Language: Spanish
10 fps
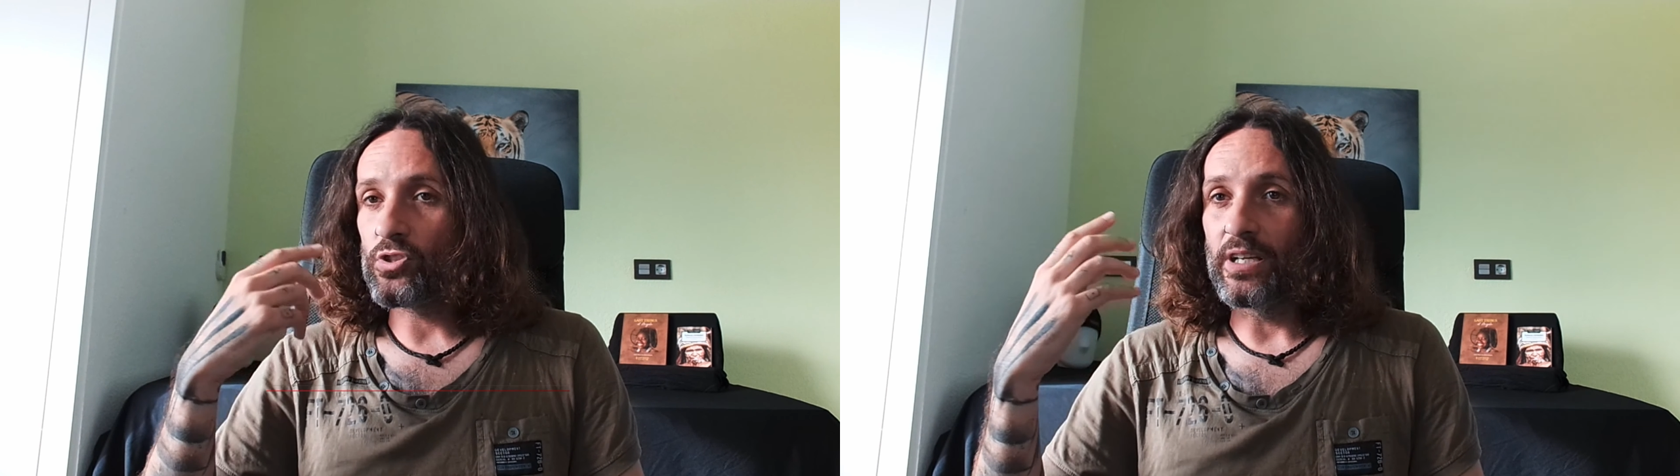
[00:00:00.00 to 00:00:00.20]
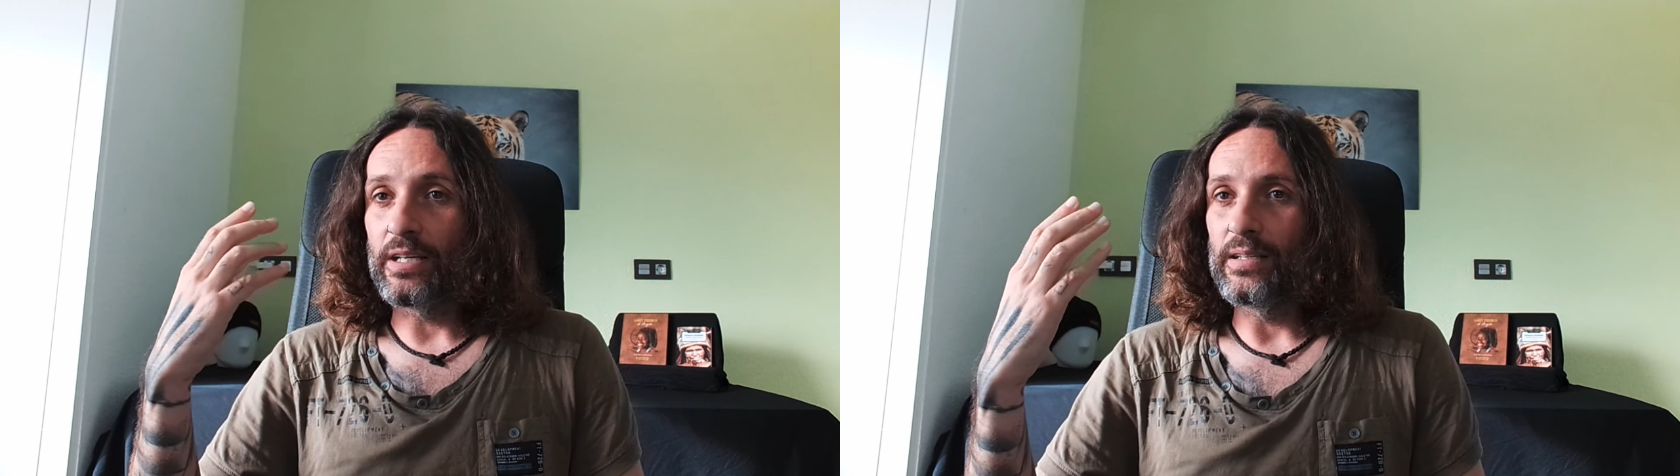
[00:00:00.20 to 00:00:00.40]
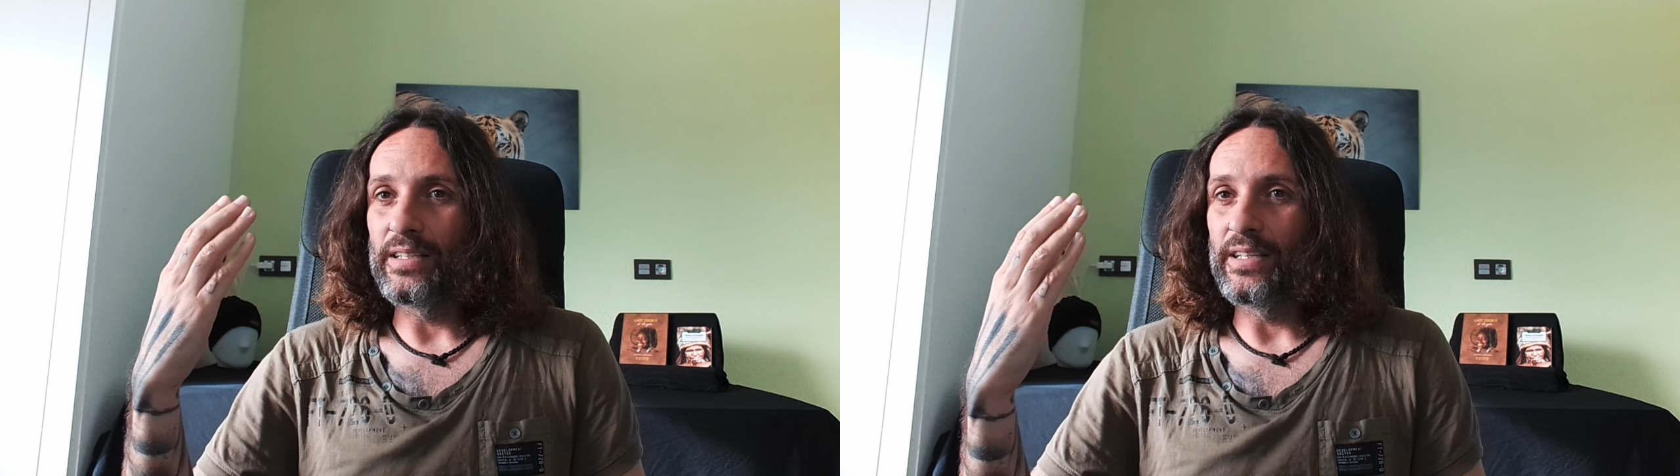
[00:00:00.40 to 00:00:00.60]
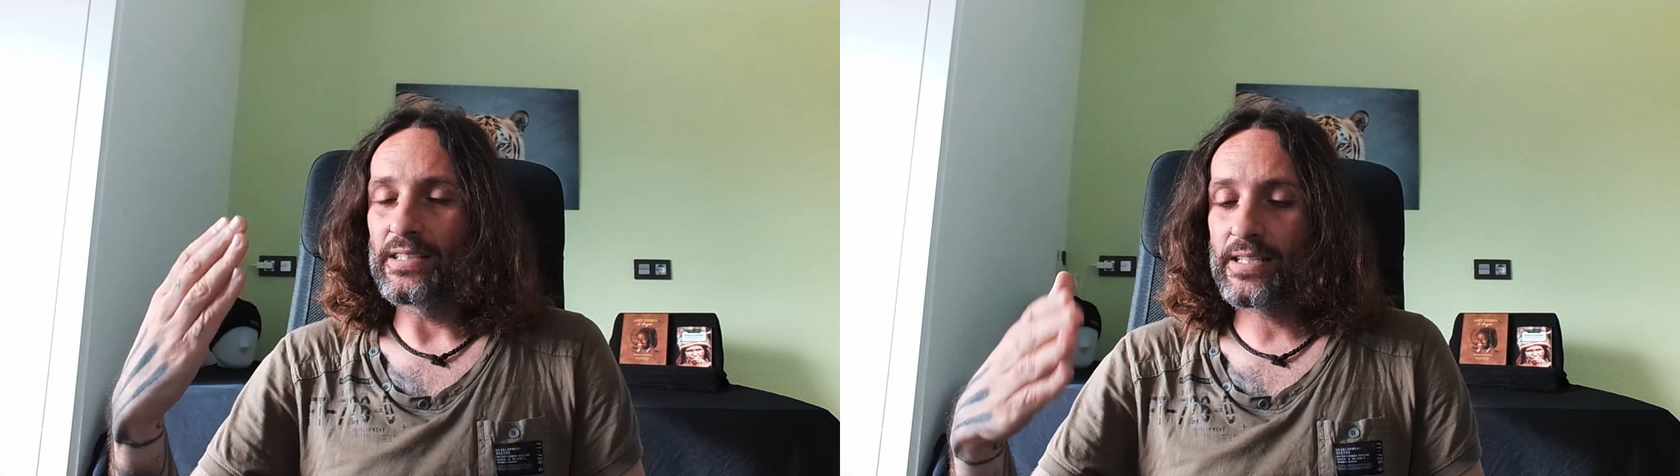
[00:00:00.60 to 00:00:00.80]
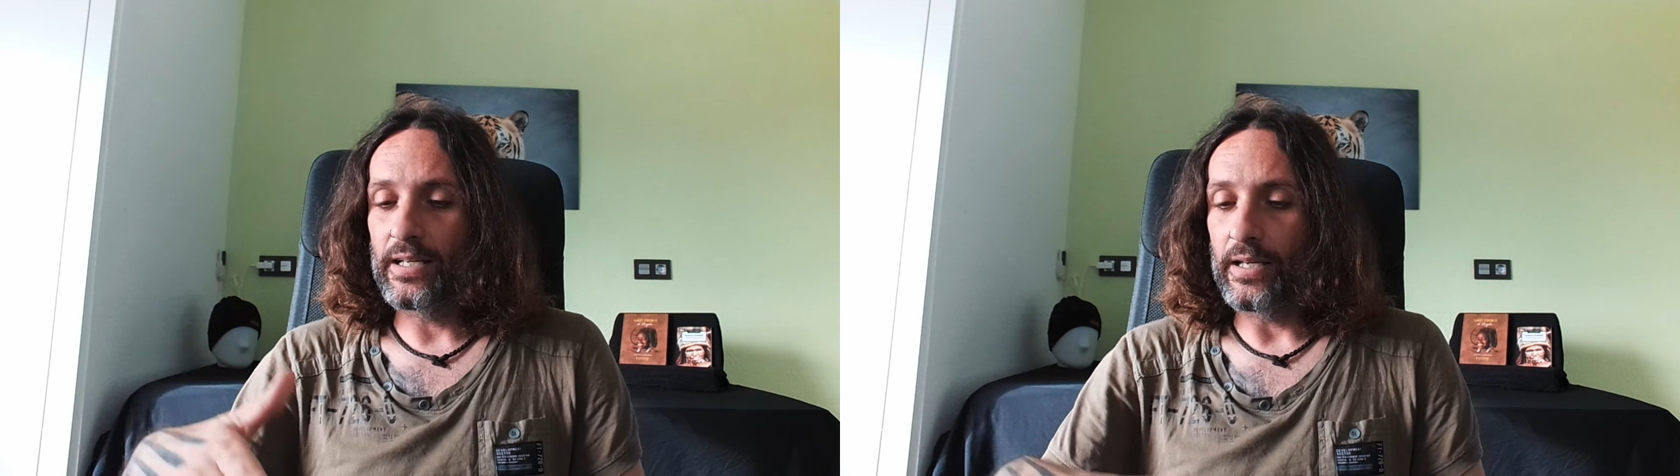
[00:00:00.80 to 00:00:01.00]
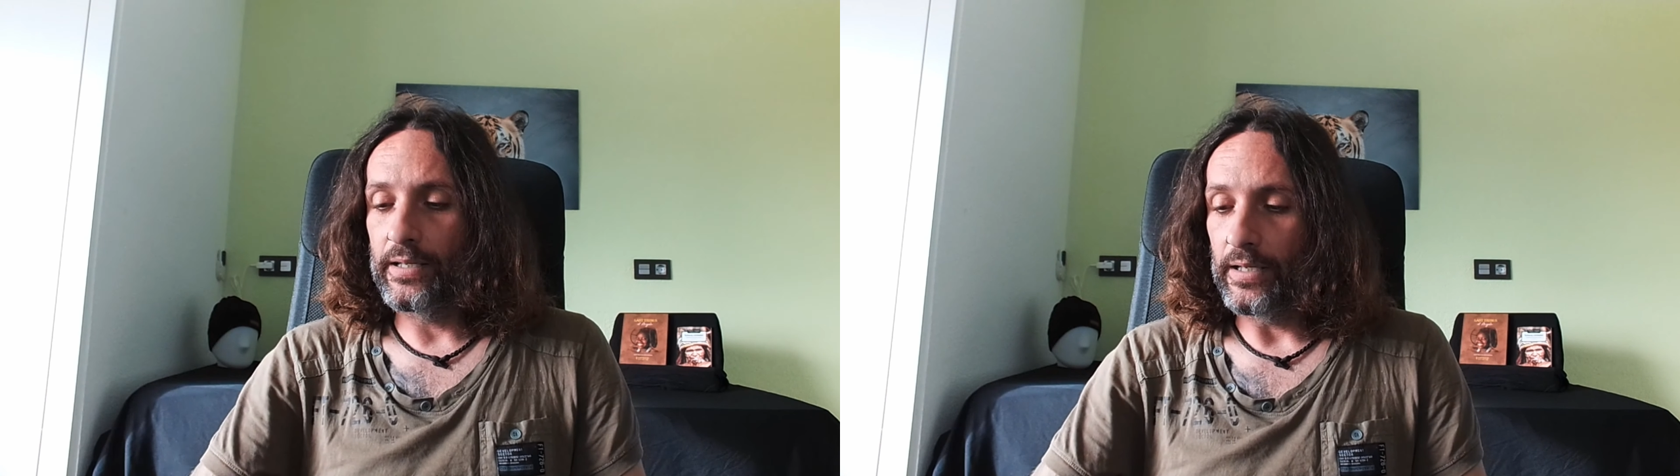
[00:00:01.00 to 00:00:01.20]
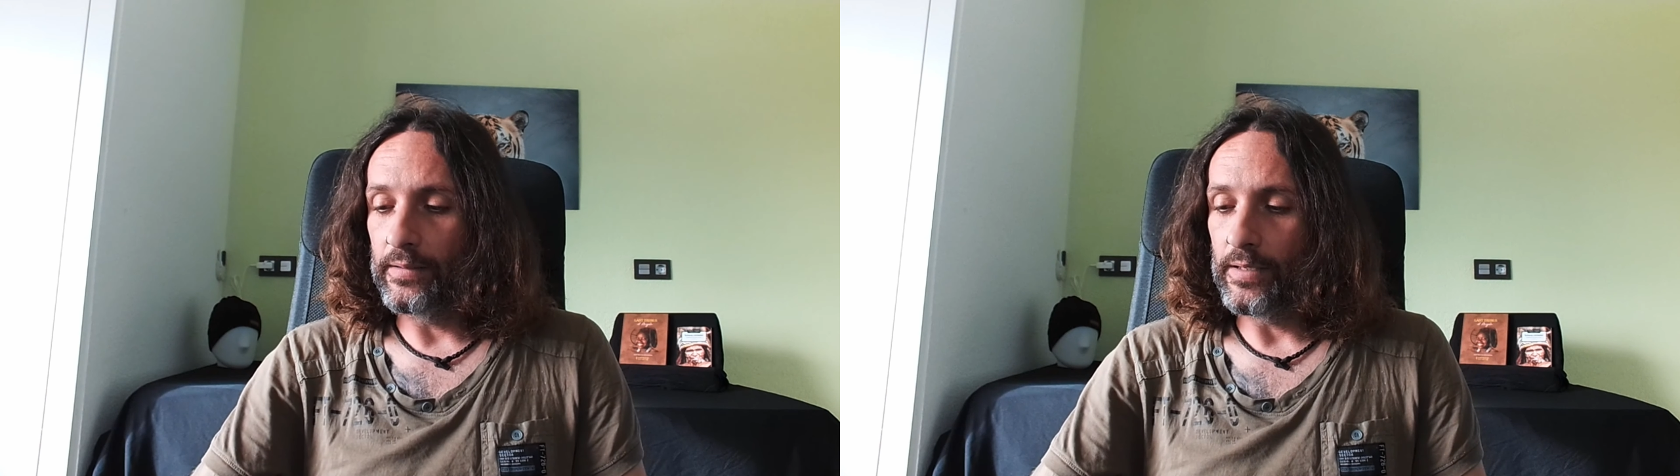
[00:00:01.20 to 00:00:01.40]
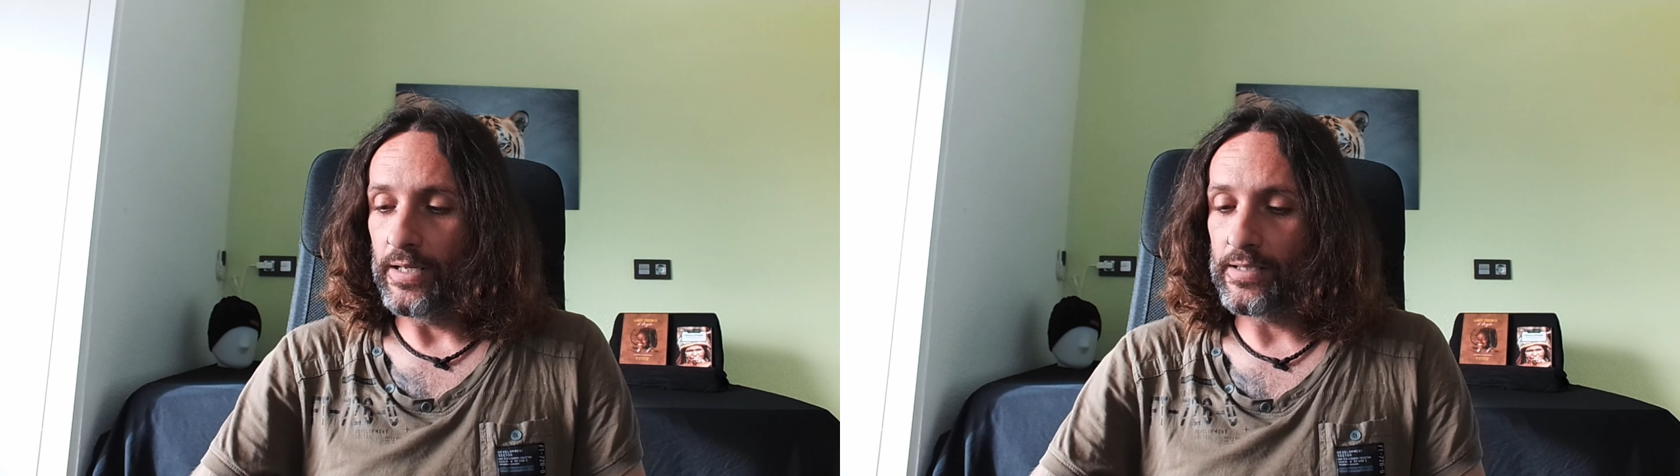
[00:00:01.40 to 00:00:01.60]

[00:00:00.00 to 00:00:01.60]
sé, y es que en,